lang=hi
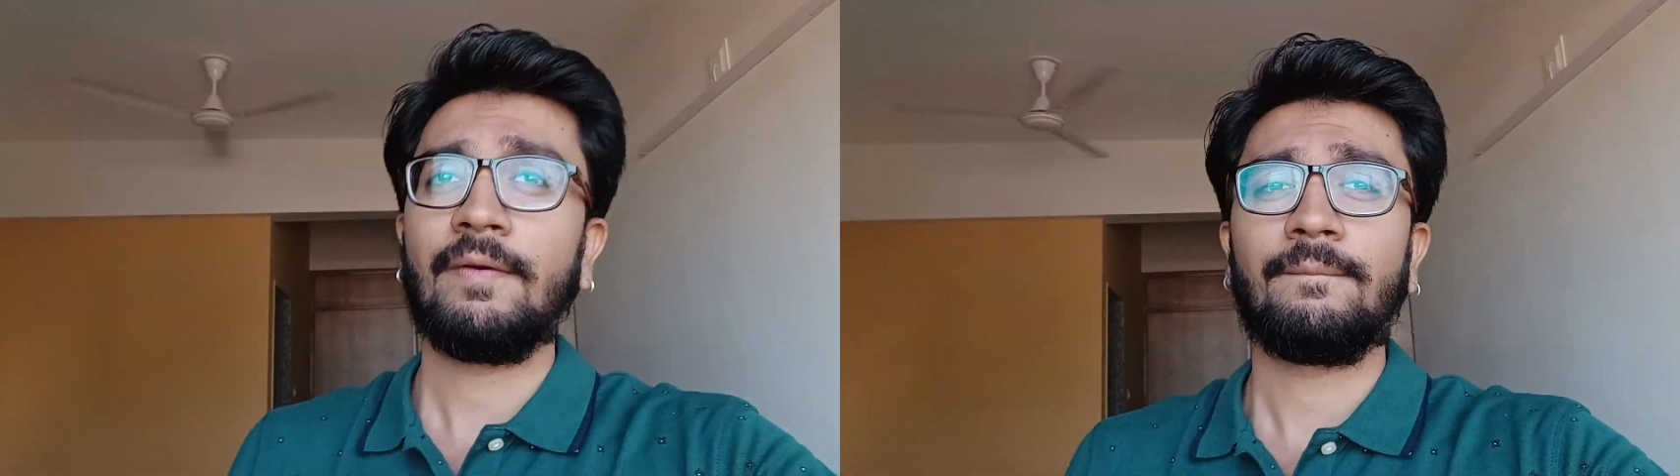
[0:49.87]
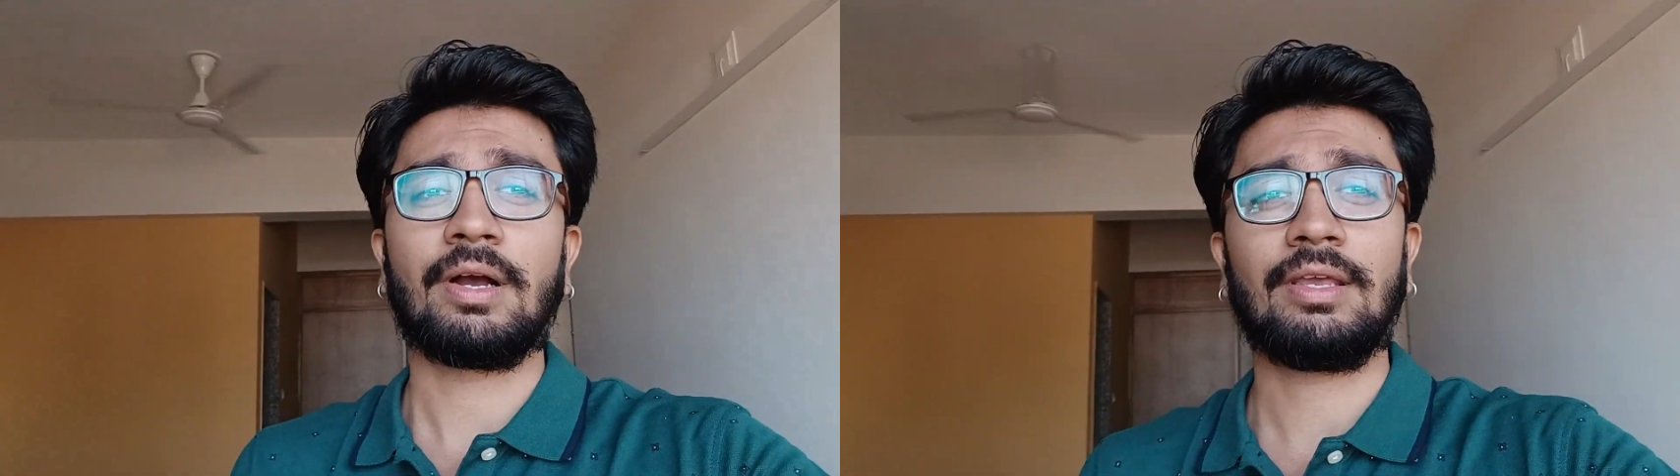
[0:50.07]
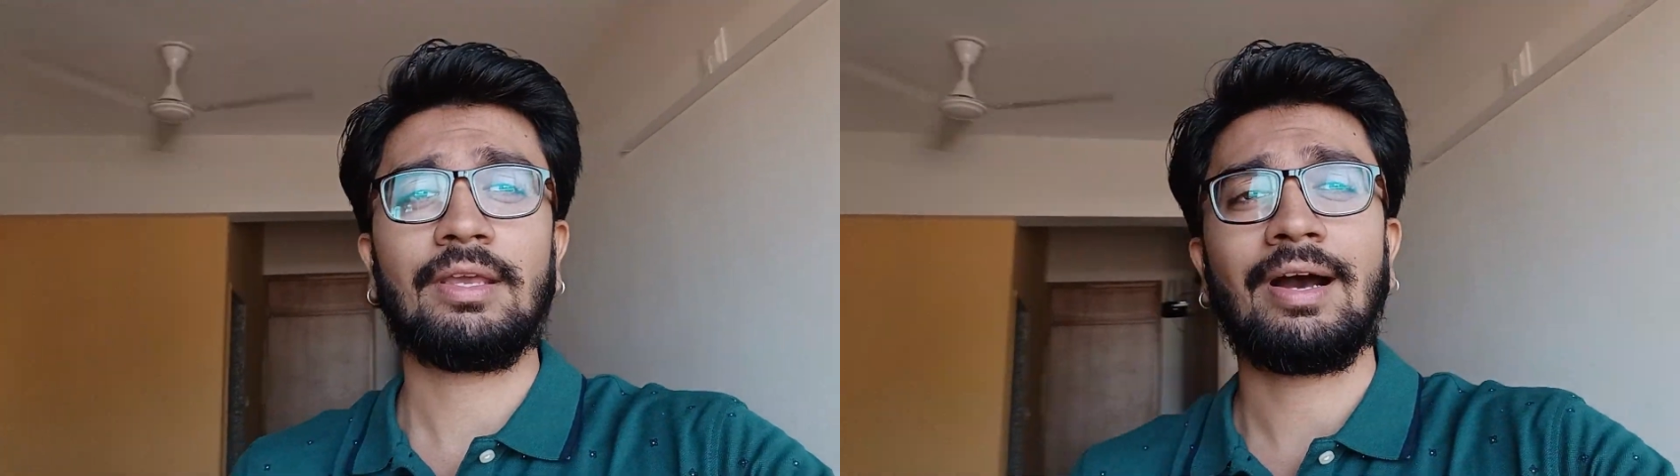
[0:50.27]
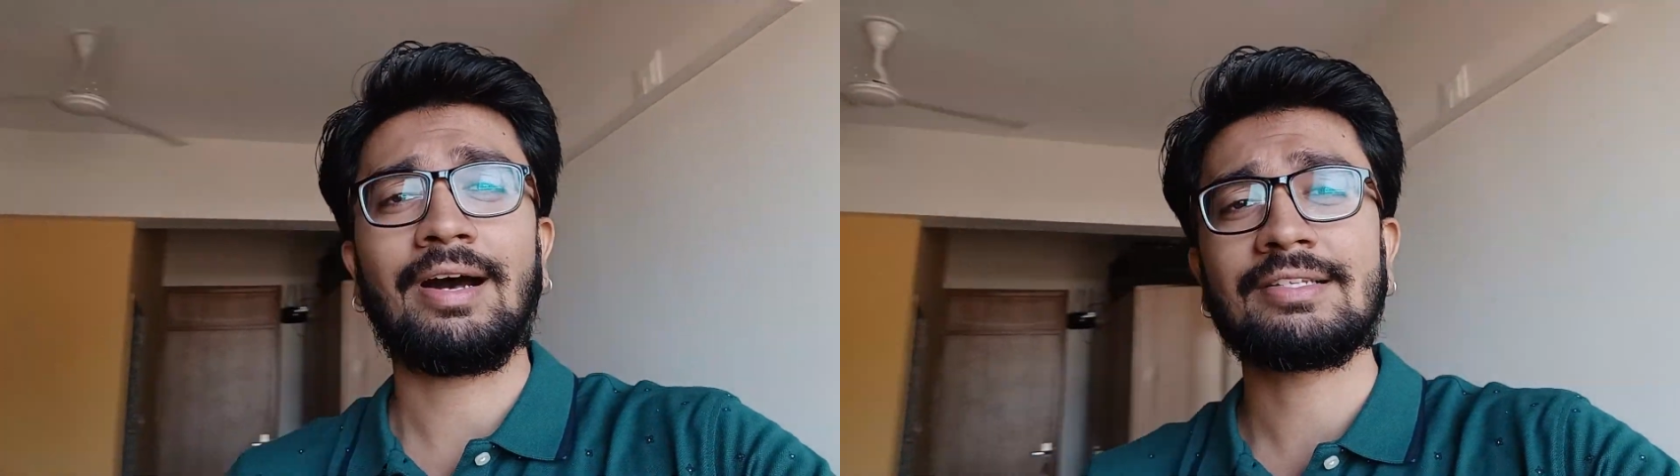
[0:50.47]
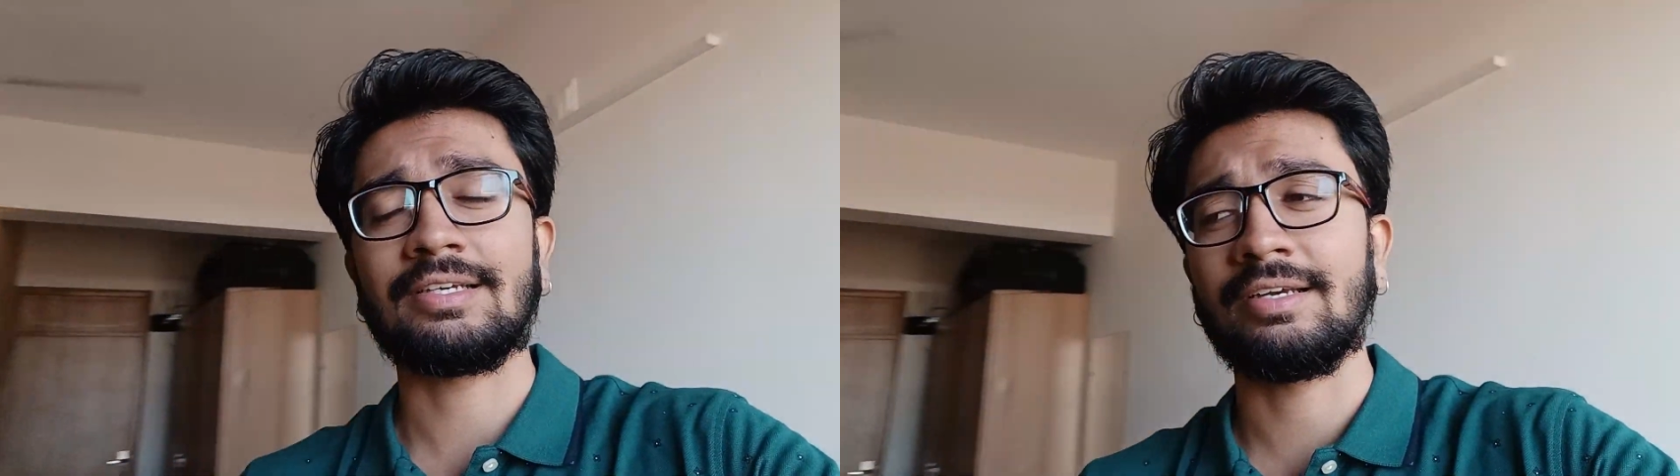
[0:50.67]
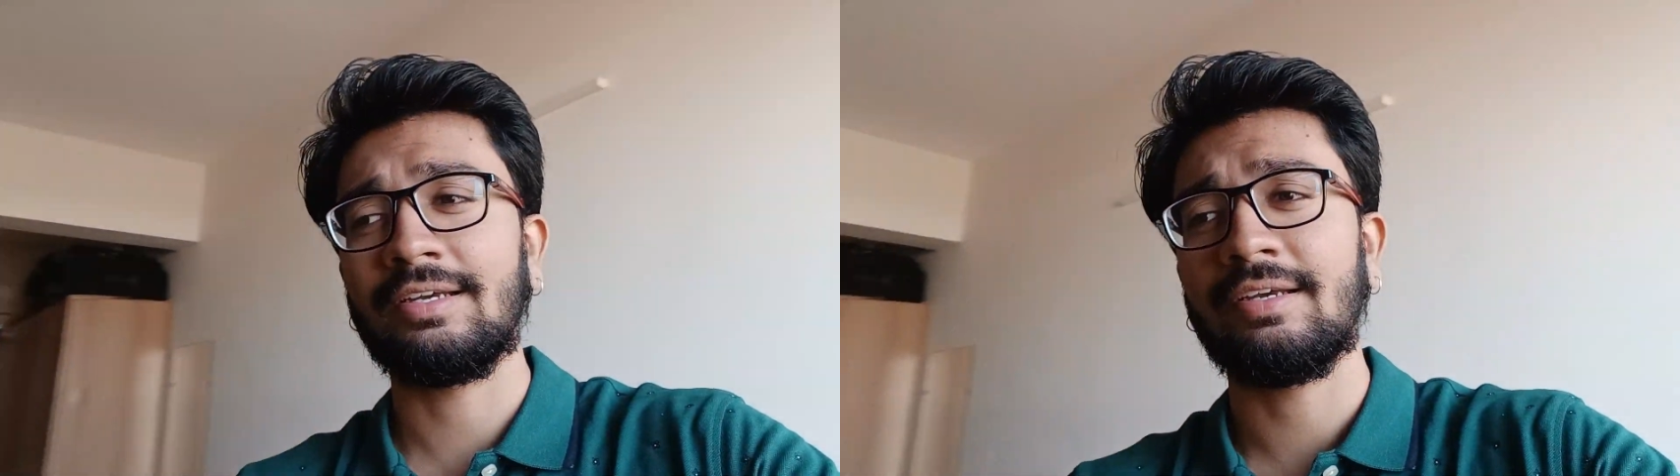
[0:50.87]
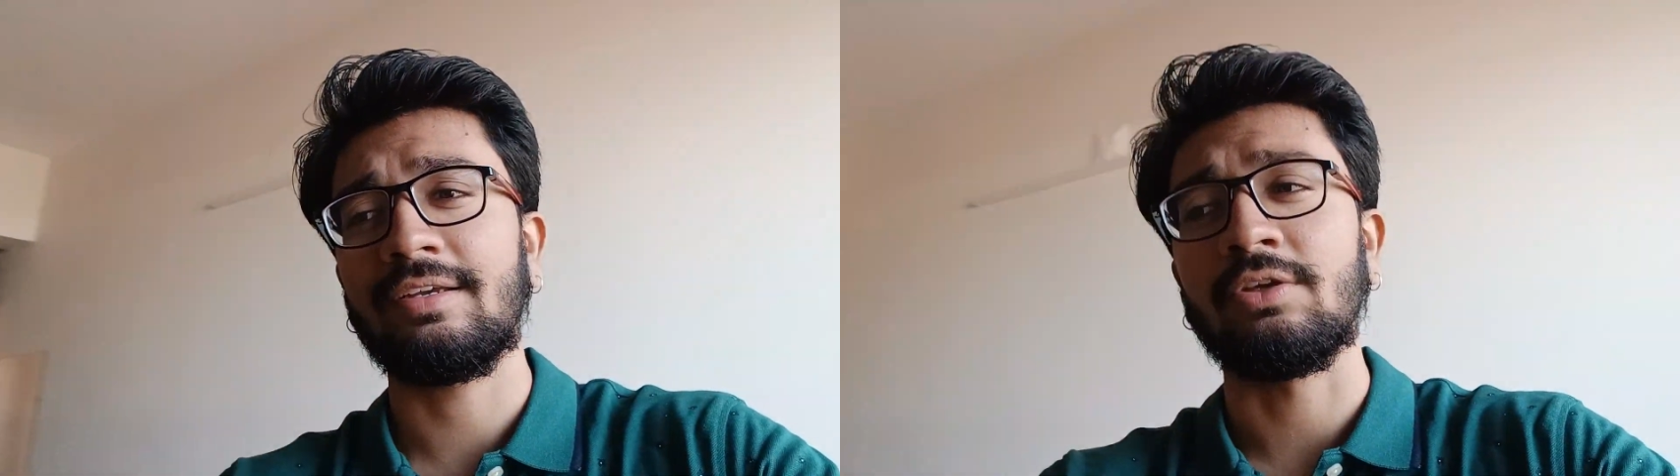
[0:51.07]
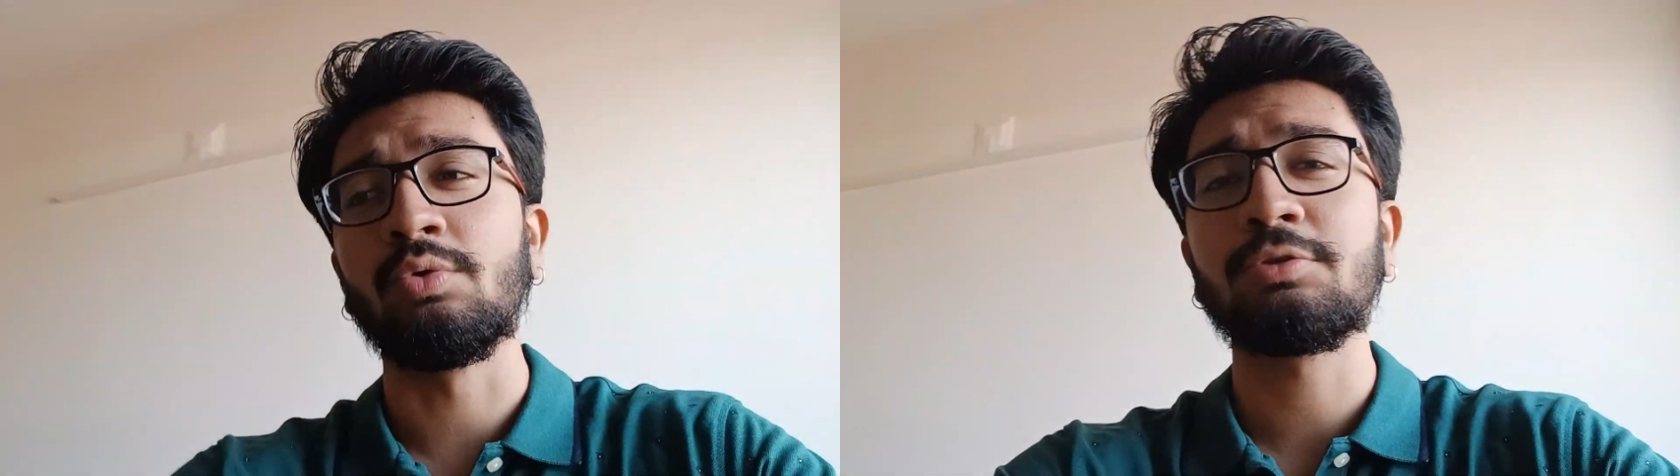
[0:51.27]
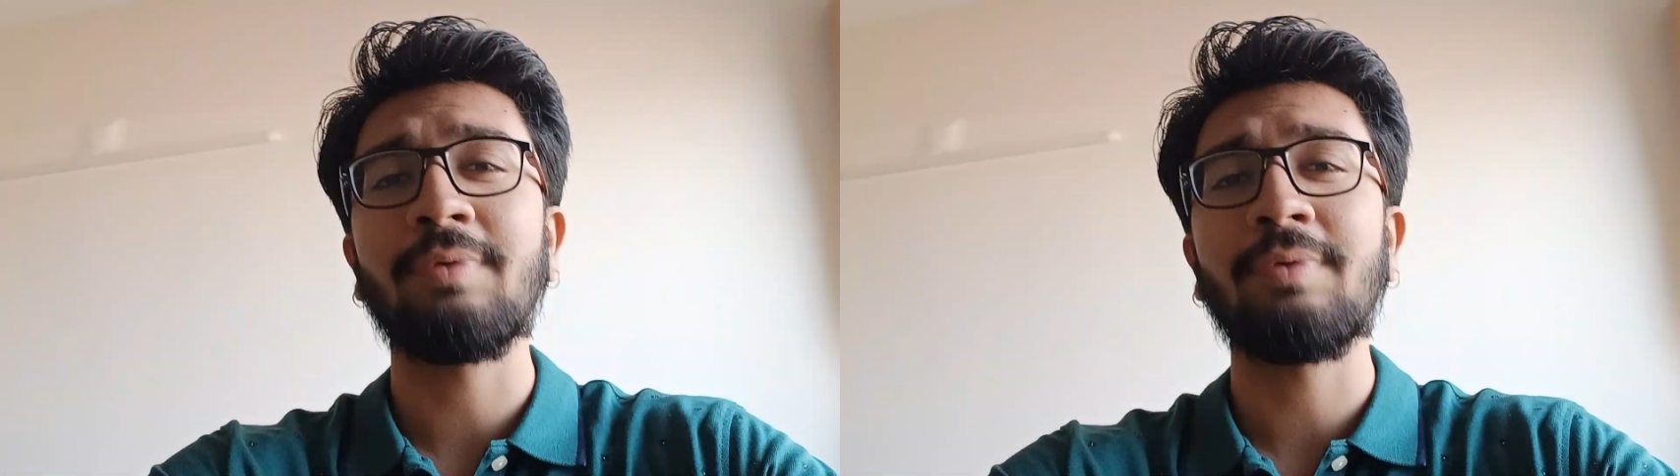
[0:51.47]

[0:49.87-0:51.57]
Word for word: बाकी आज है यूथ